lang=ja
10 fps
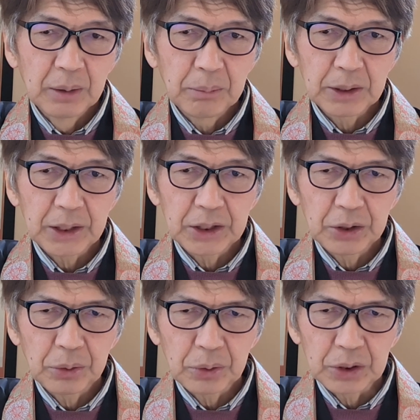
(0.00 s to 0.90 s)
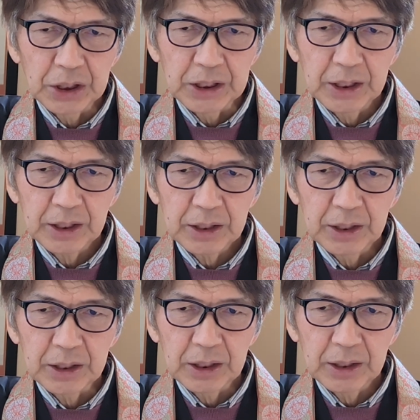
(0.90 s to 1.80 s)
また日本にいな
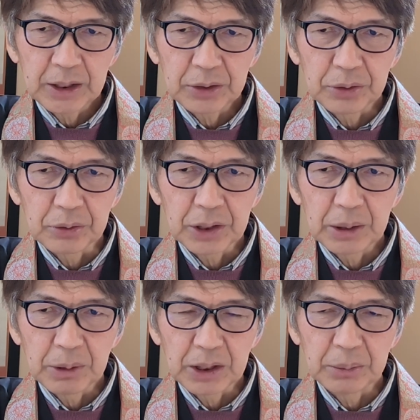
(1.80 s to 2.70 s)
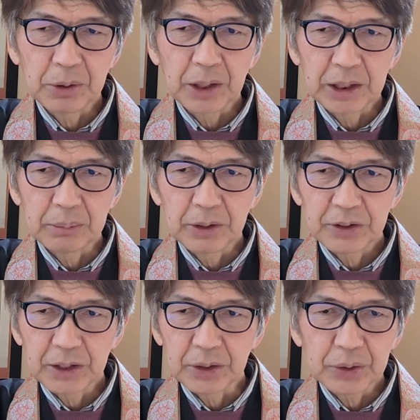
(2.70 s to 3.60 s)
きゃいけないという決まりもありま
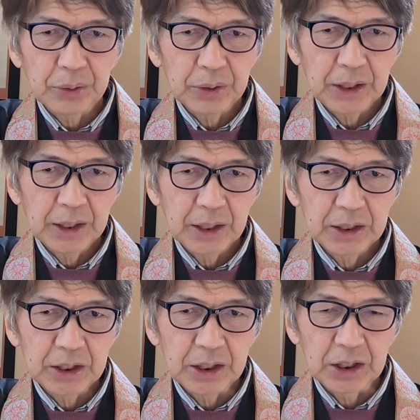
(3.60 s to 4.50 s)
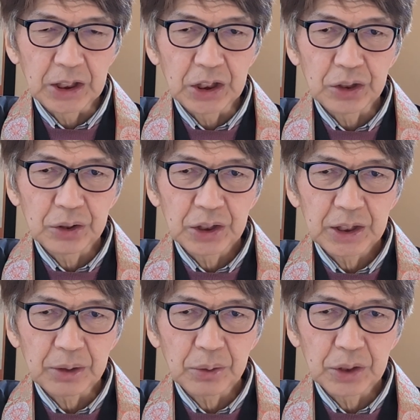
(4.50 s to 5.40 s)
せん東南アジアに移住し
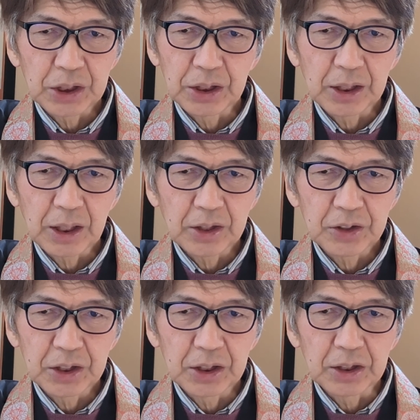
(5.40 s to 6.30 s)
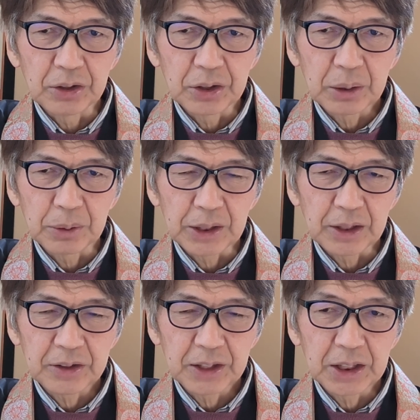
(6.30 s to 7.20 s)
て個人で稼いでいる人もた
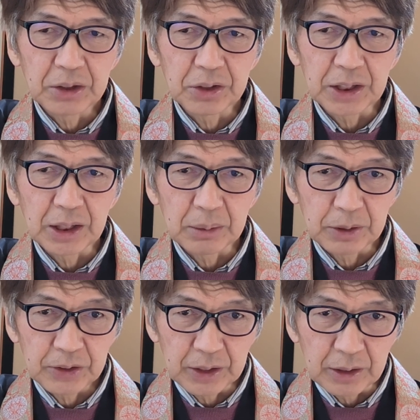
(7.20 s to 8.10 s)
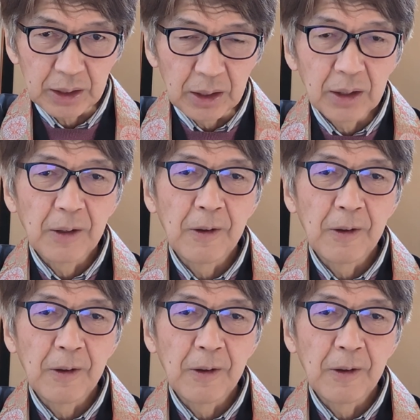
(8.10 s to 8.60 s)
くさんいるじゃありませんか